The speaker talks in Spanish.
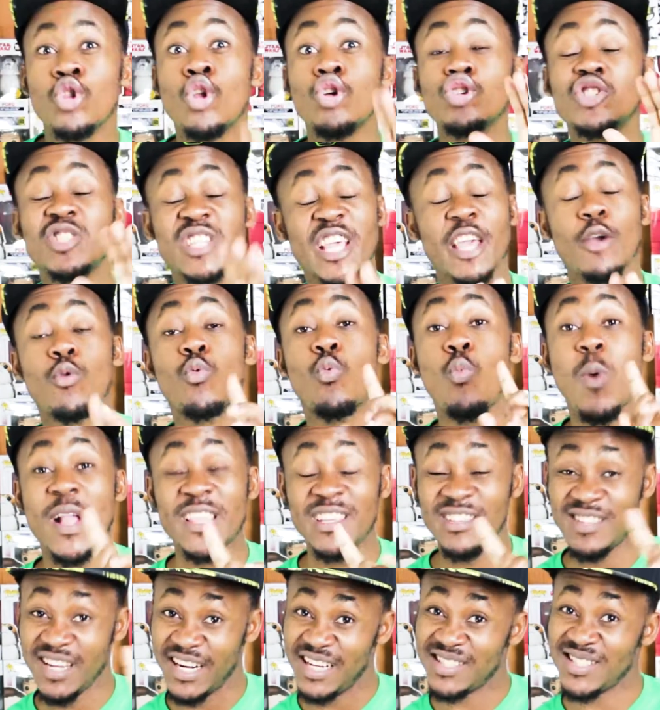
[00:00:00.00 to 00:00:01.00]
No sé
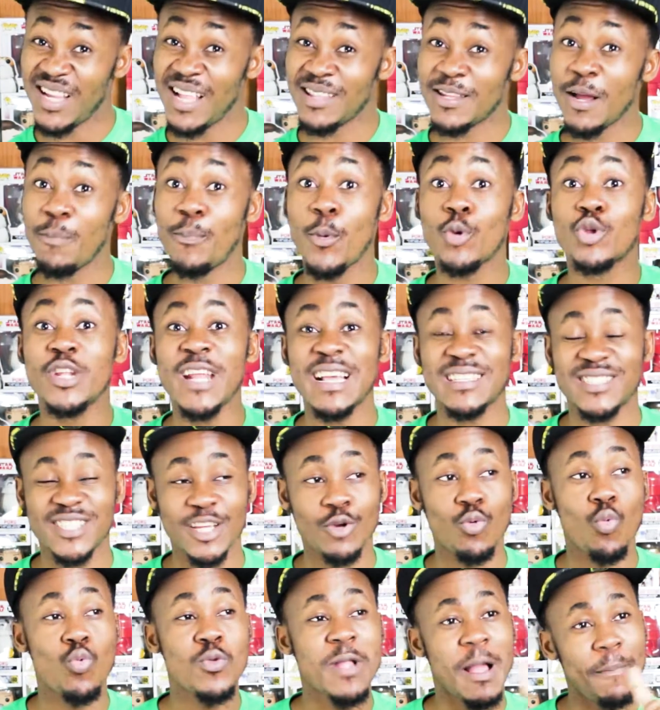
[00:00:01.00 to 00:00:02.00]
cuán interesante podría
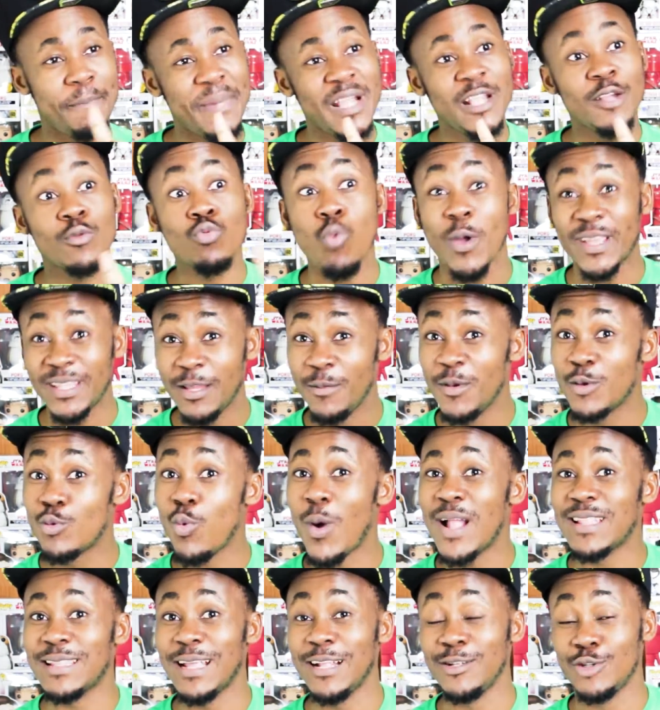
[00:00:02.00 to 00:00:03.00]
ser una película
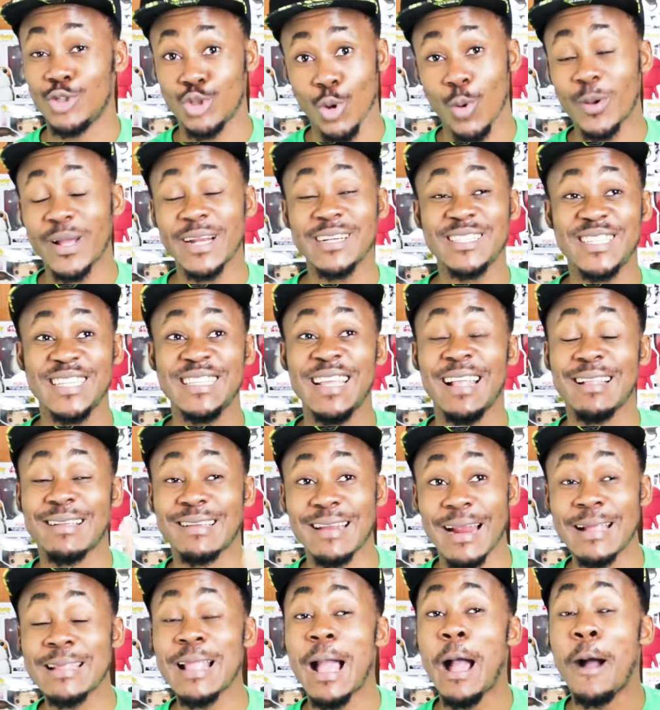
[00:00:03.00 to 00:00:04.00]
individual del Joker sin
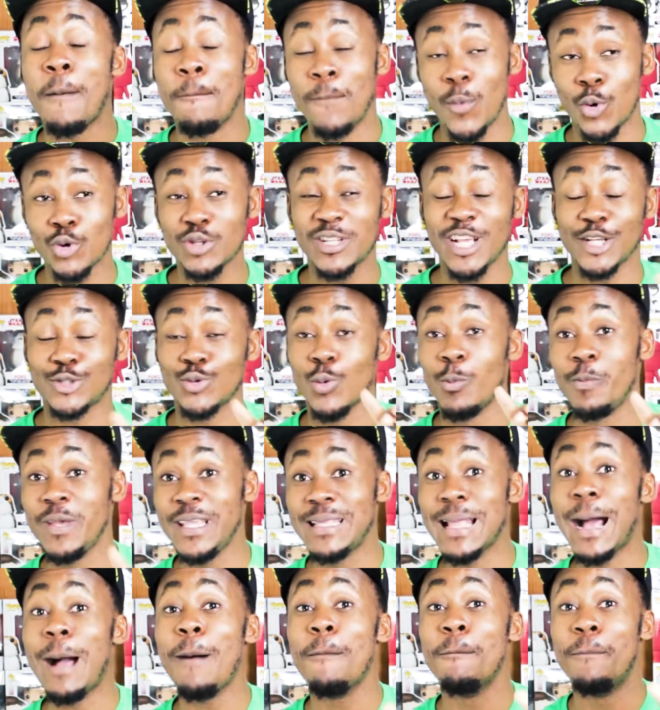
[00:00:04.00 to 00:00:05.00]
el gran amor de su
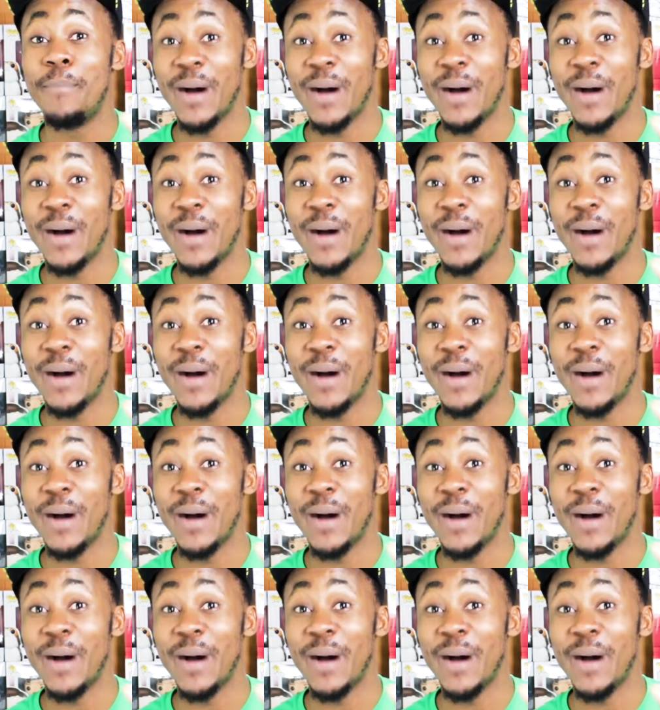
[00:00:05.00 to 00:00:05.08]
vida,